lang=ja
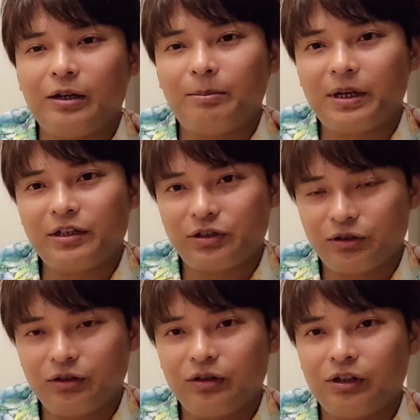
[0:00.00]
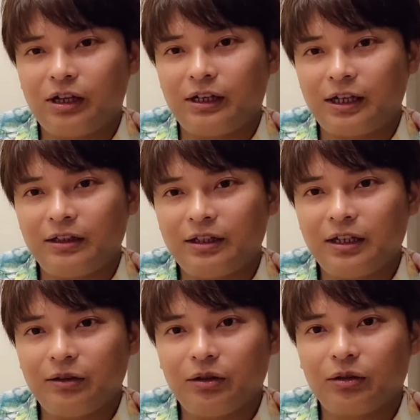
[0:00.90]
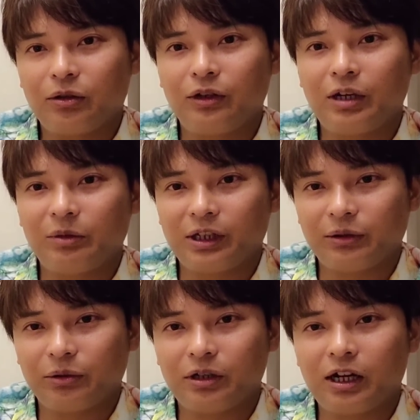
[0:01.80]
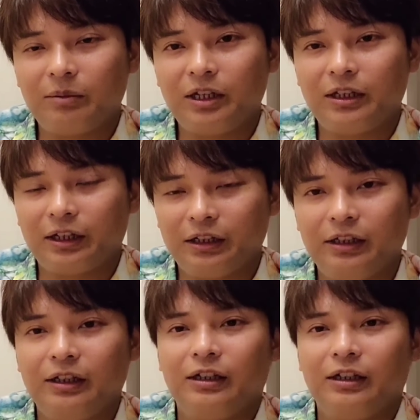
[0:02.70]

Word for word: 毎週限定のコラムや動画が見れたり